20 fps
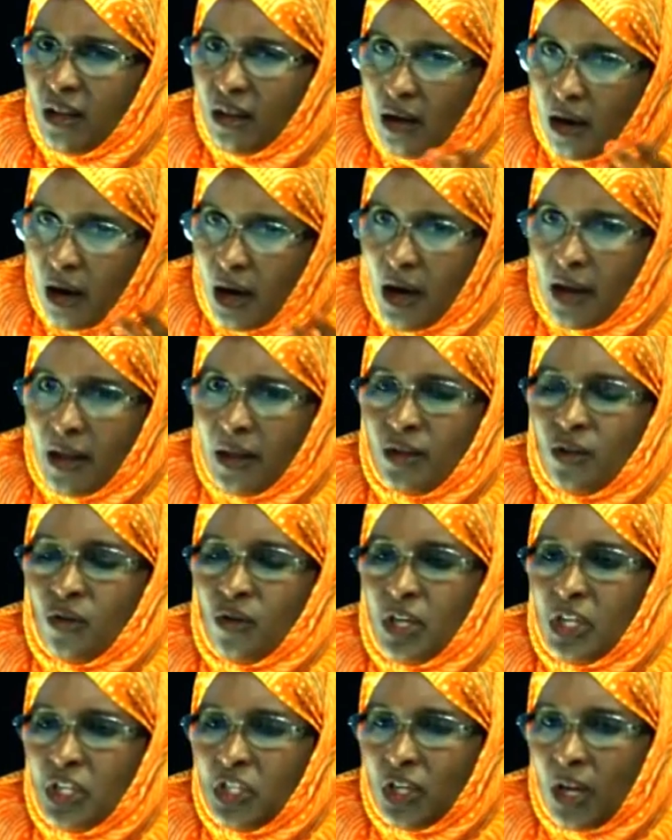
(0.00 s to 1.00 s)
أخذت
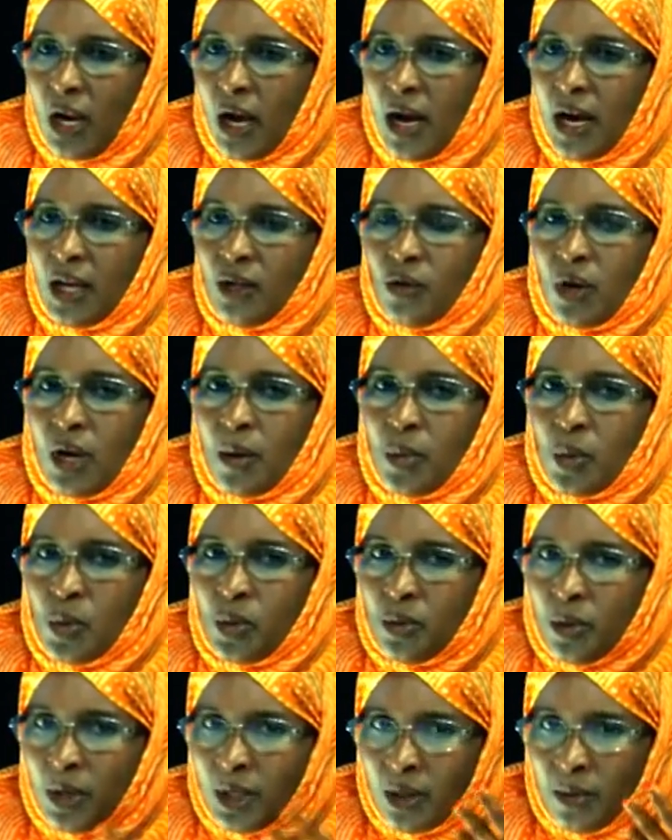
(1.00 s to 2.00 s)
الدولة إجراءات
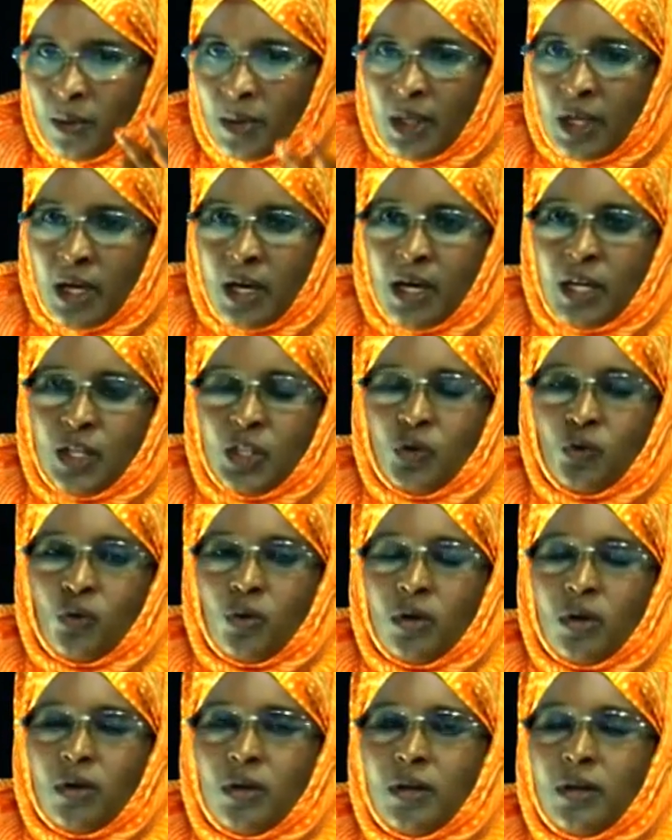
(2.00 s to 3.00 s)
ورممت بعض المدارس
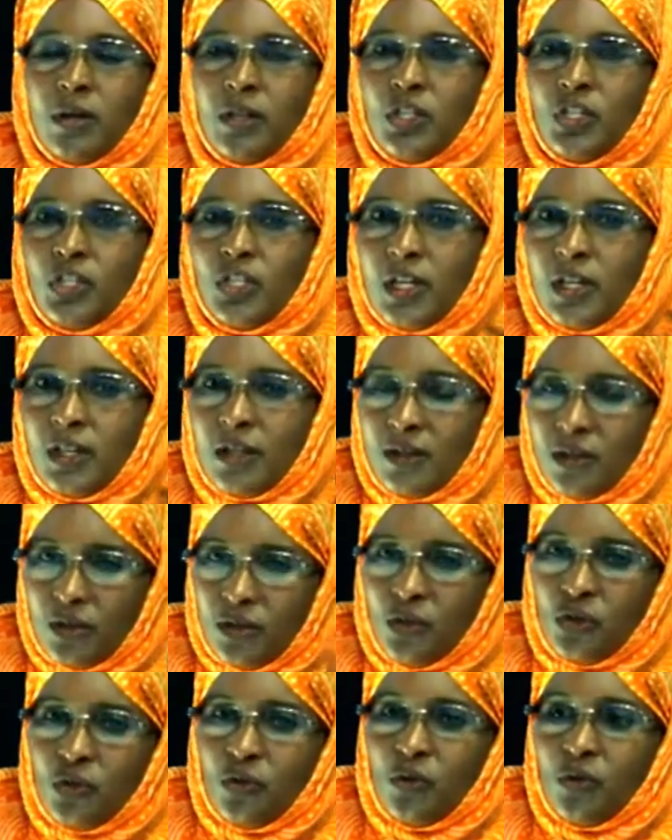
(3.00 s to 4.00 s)
وأنشئت
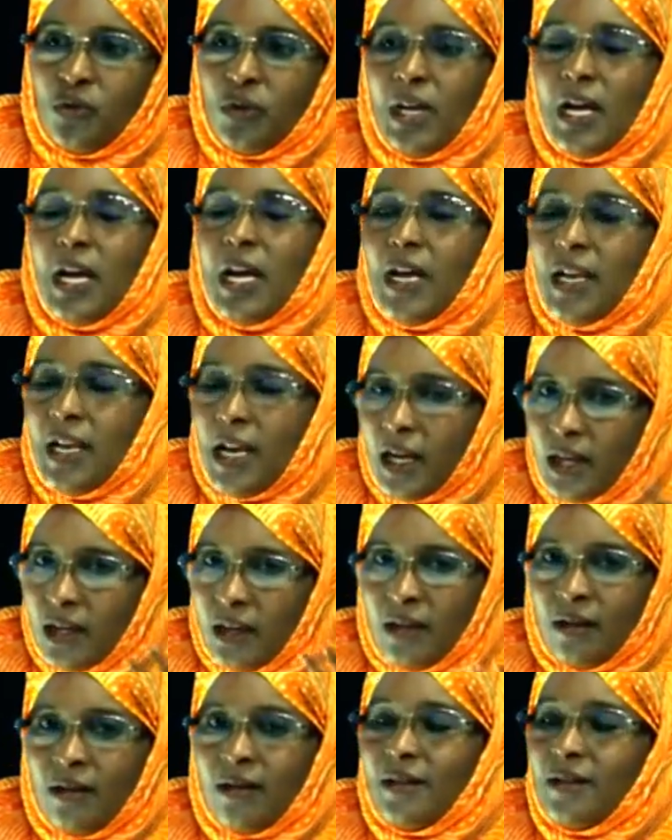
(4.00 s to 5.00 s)
جدد
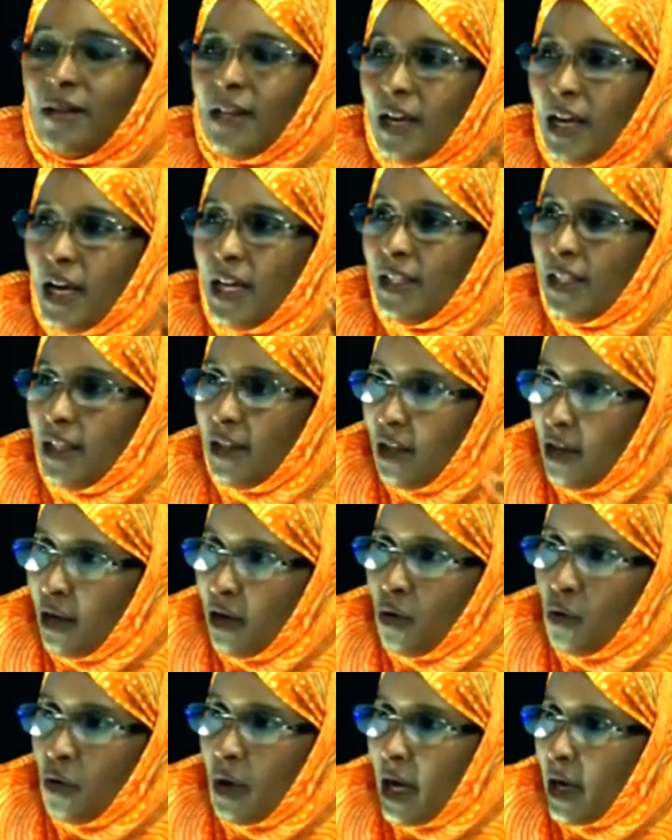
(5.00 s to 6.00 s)
لكن تناست أن
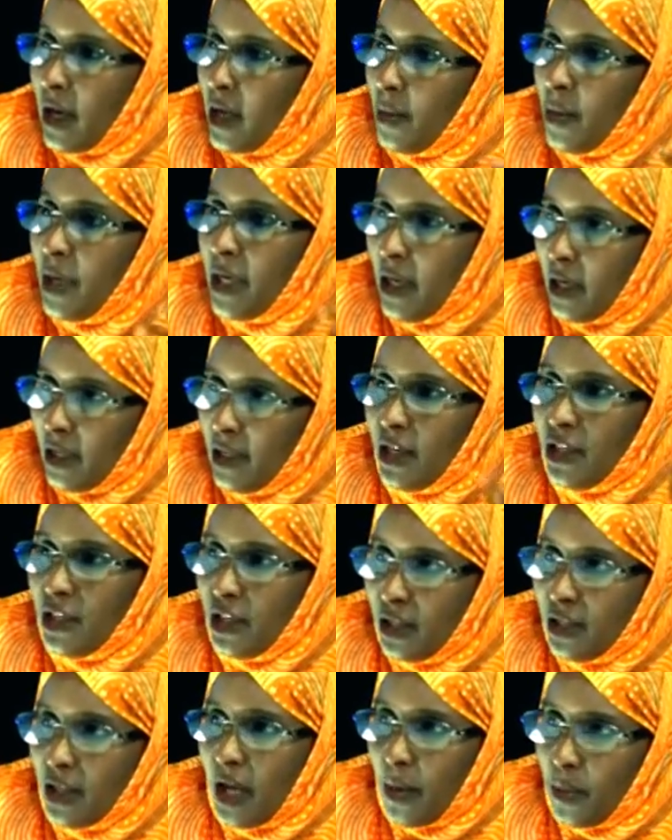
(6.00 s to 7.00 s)
هناك من يحتاج
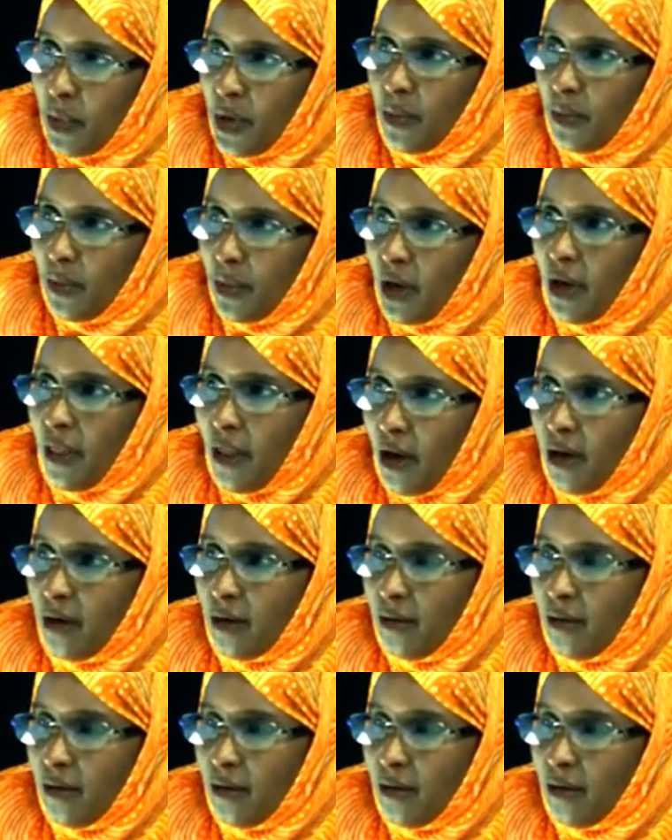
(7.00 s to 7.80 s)
لترميم أكثر